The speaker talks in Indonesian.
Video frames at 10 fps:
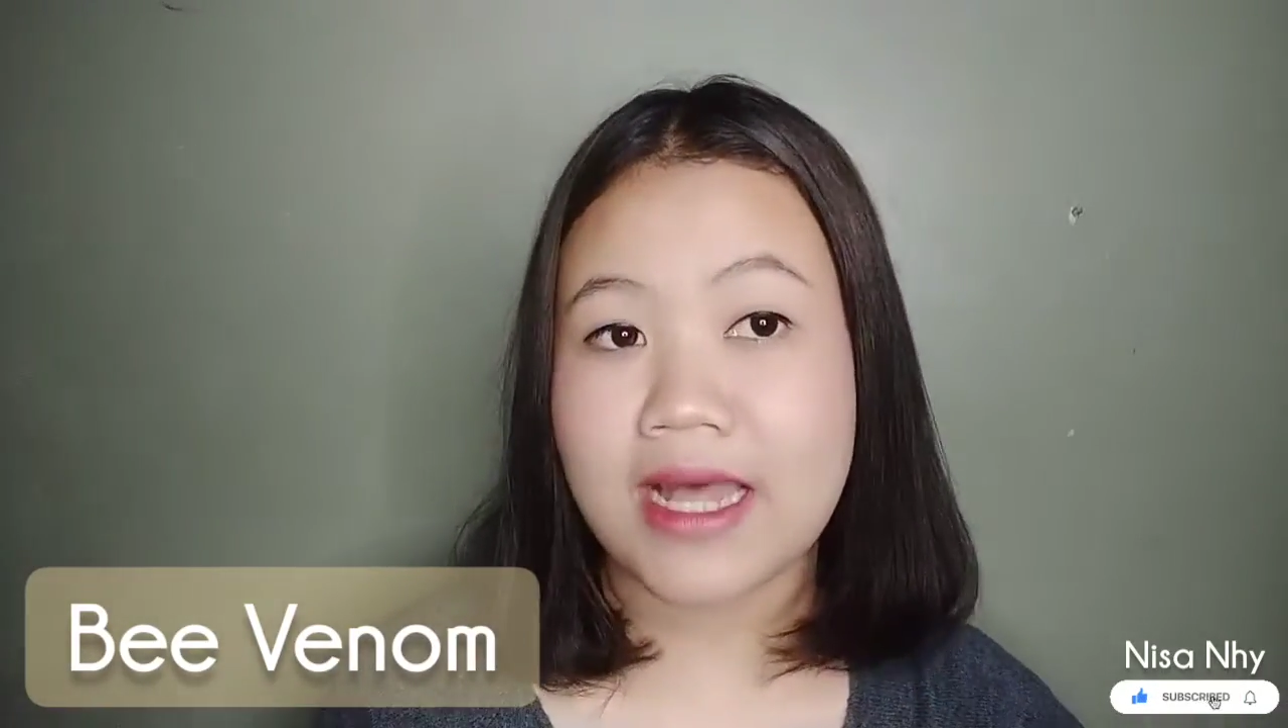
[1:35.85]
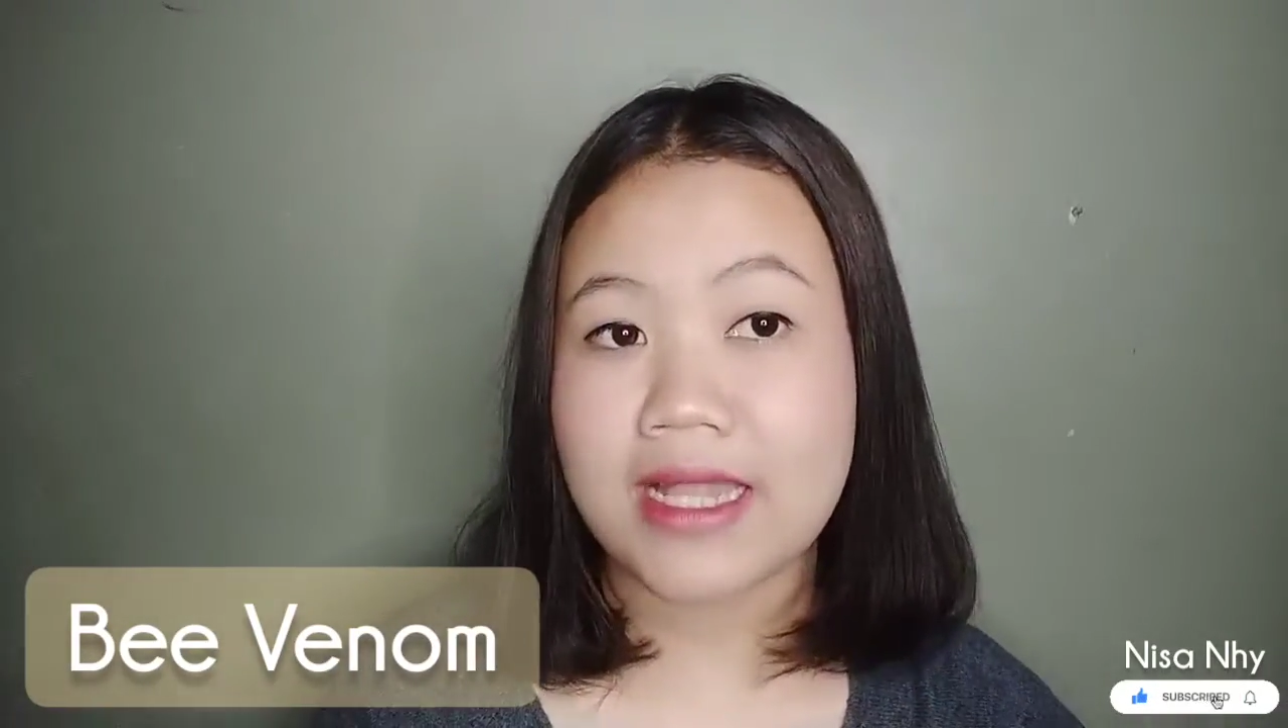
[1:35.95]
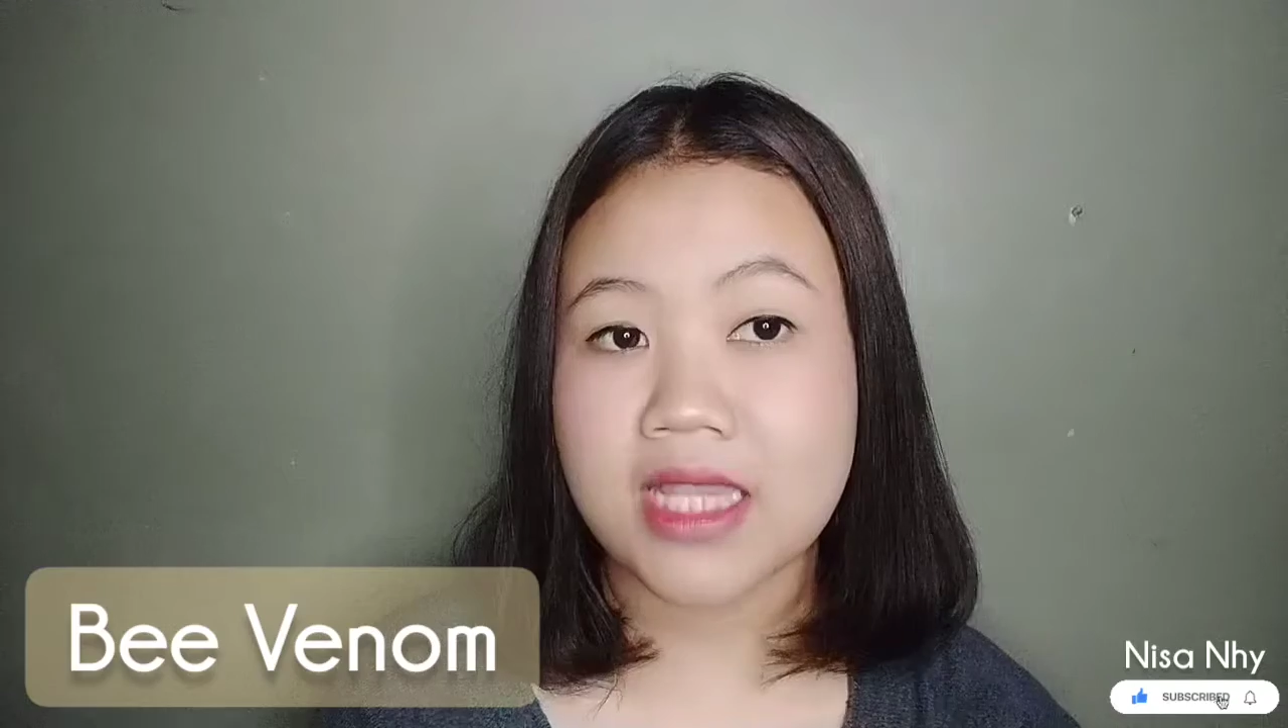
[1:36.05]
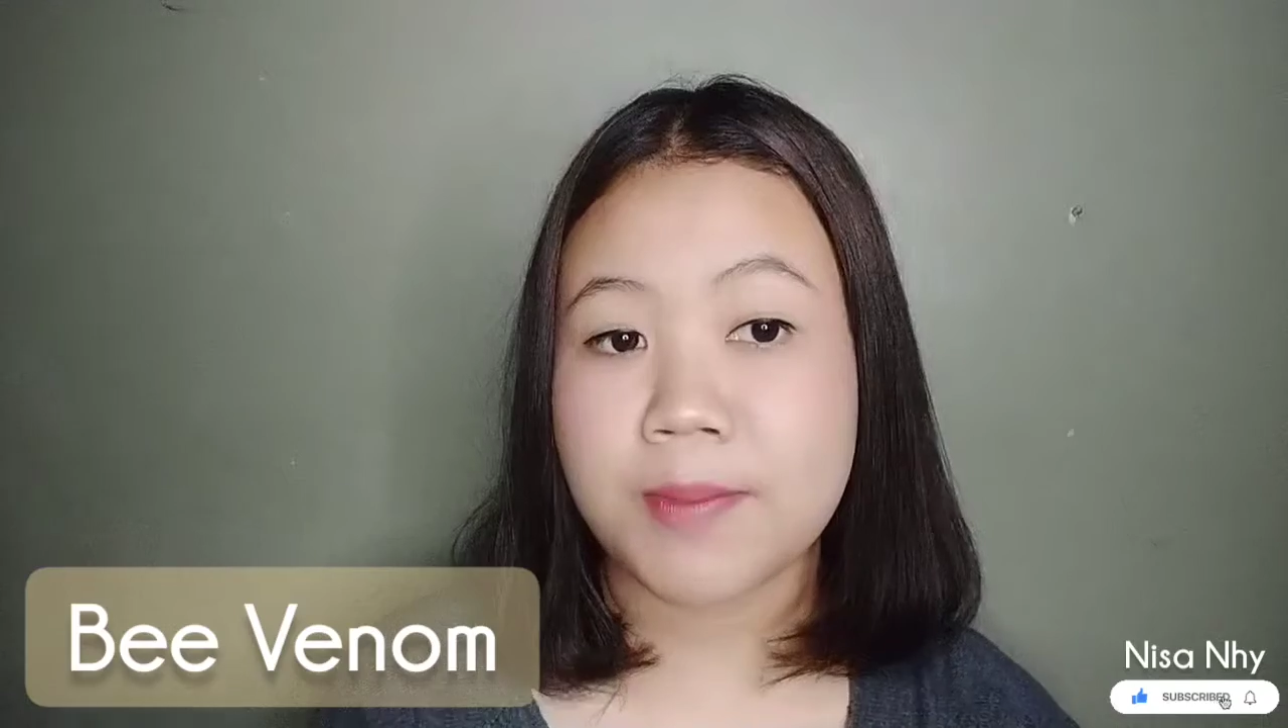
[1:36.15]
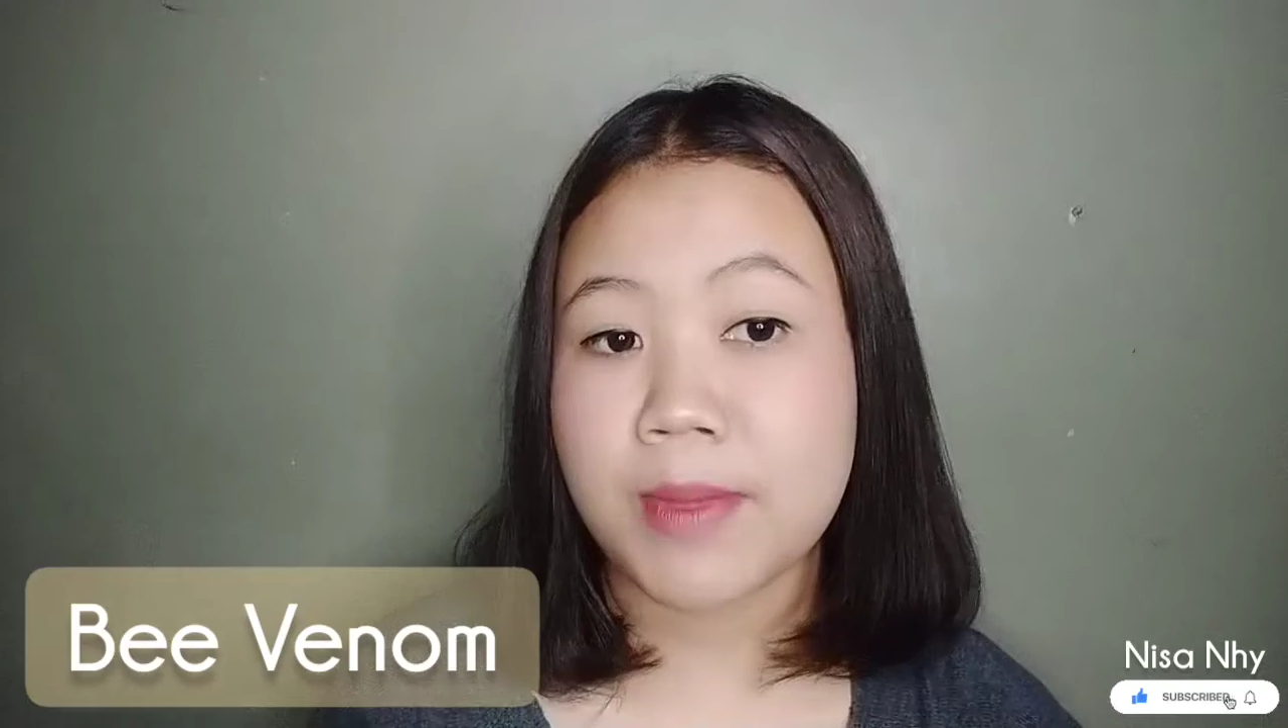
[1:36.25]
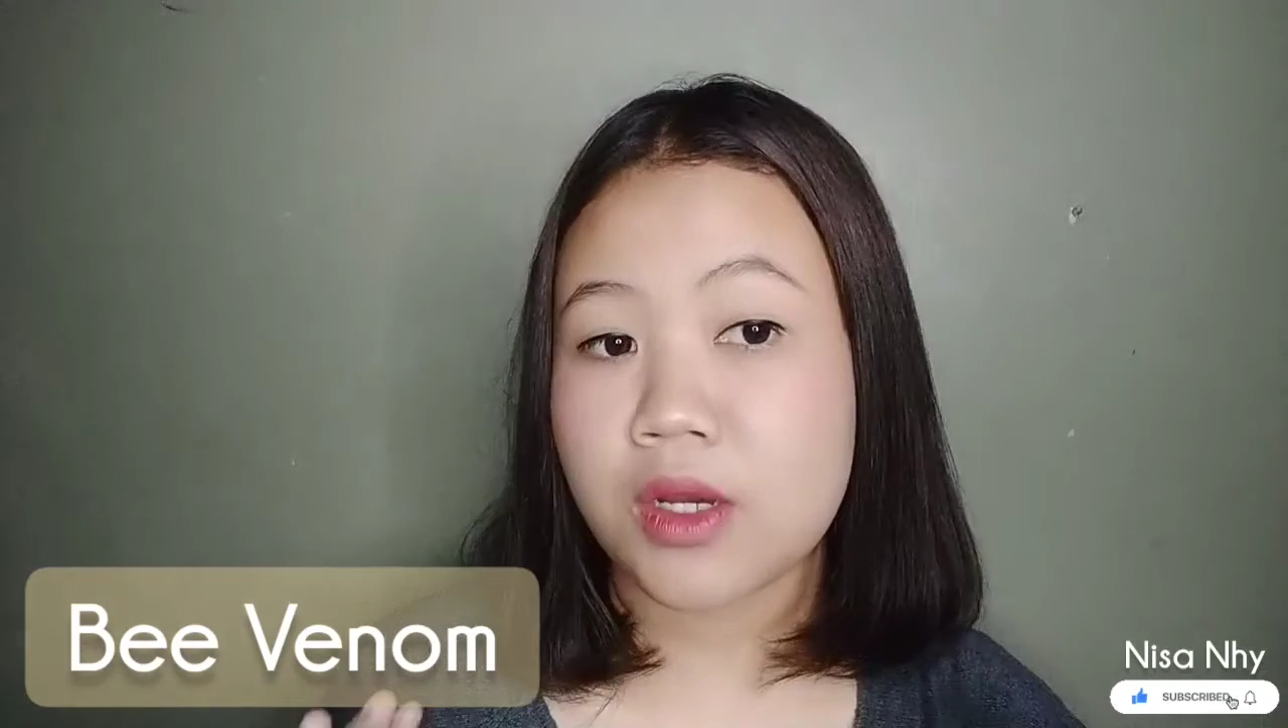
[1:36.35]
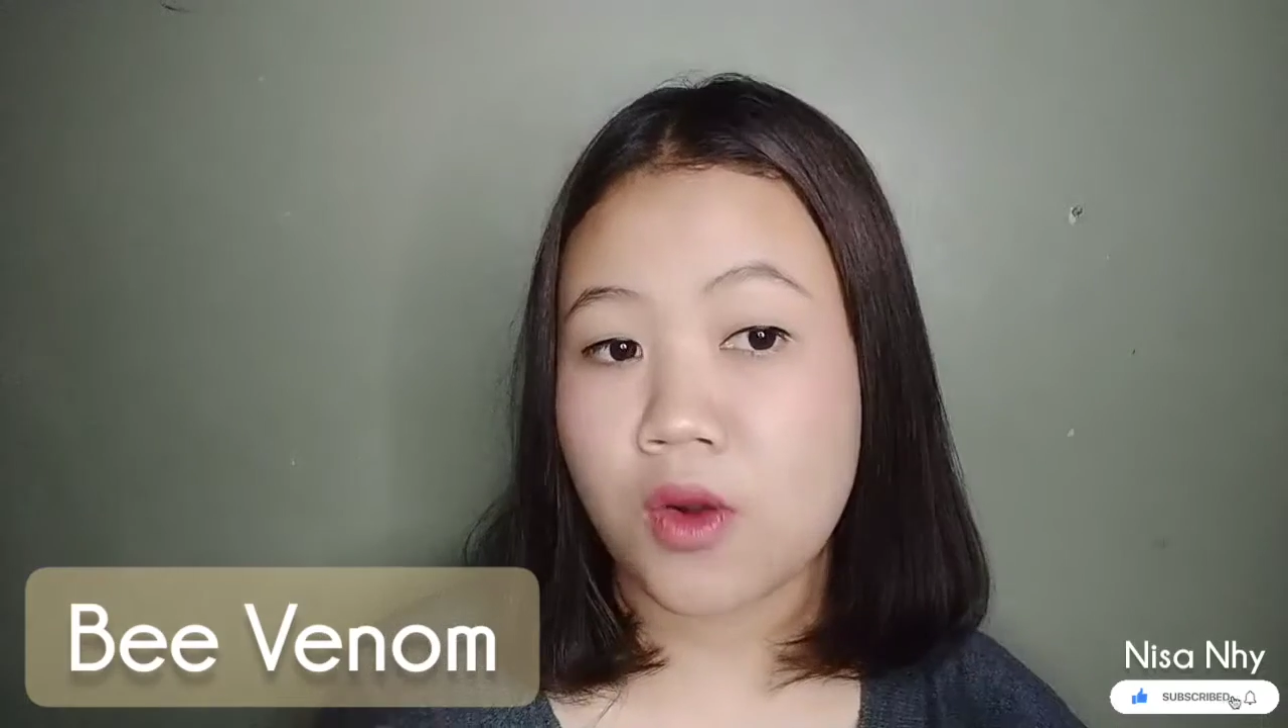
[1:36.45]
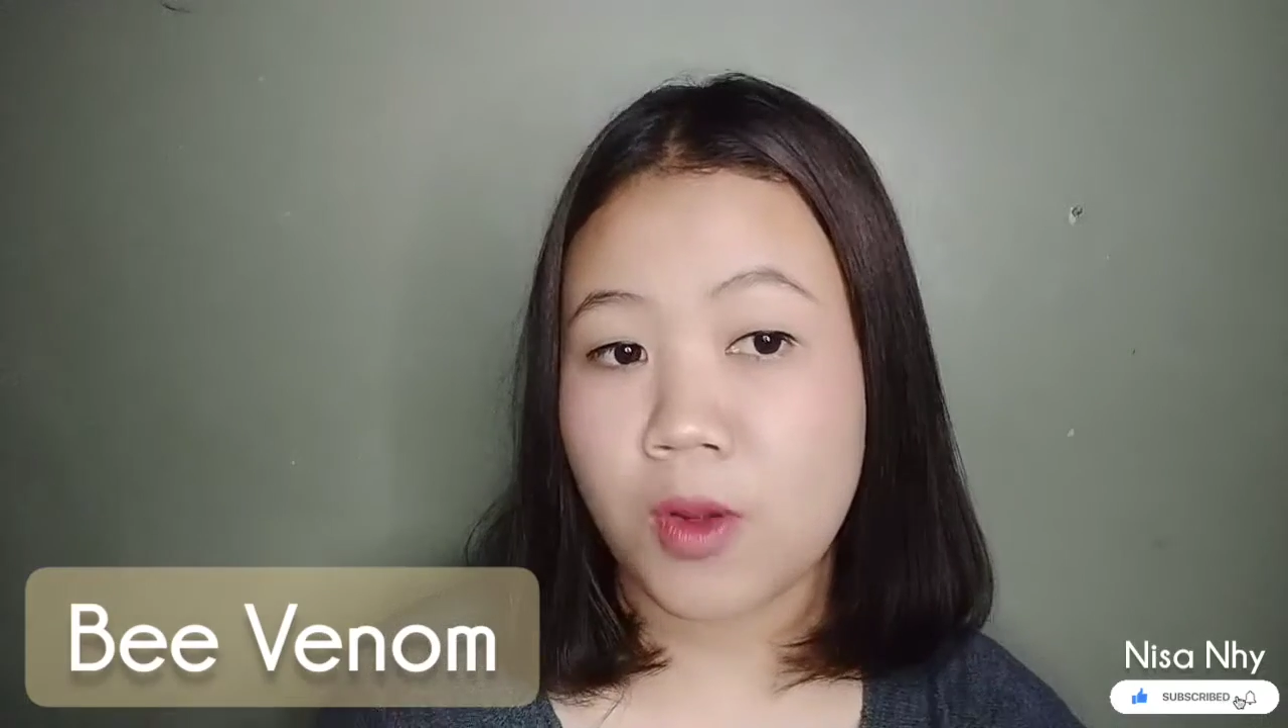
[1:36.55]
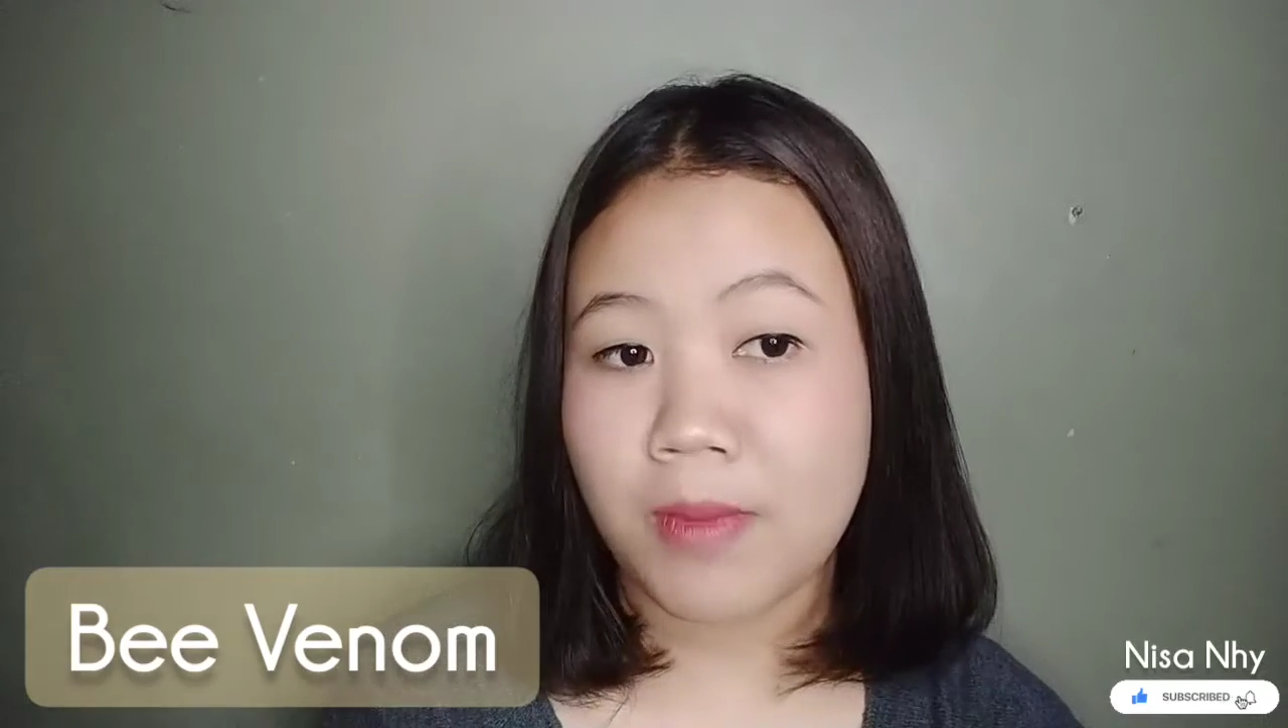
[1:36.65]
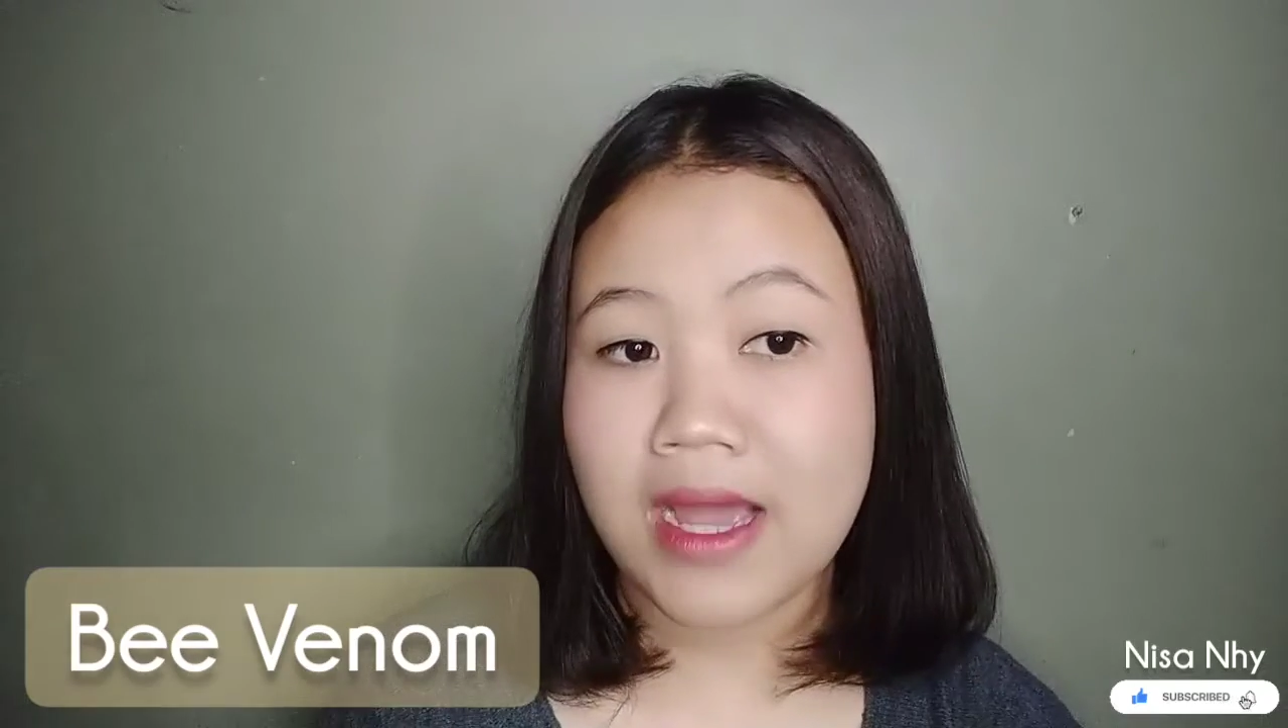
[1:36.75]

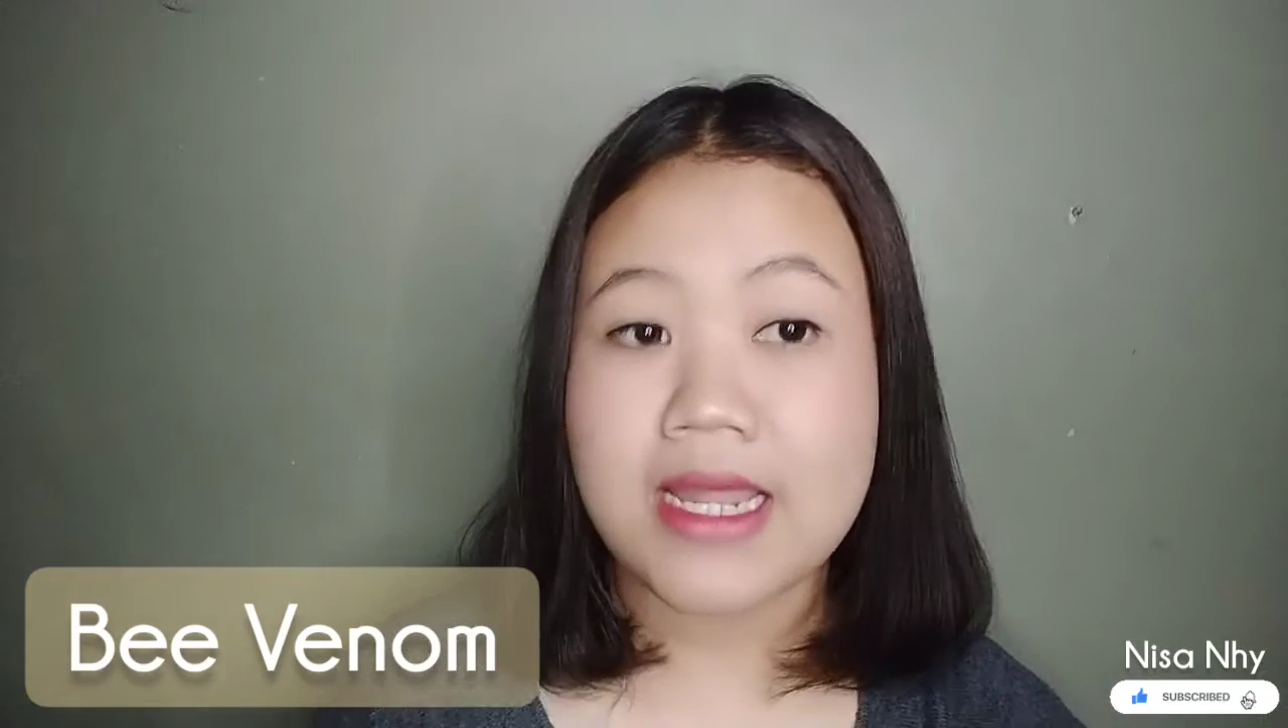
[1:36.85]
antimikroba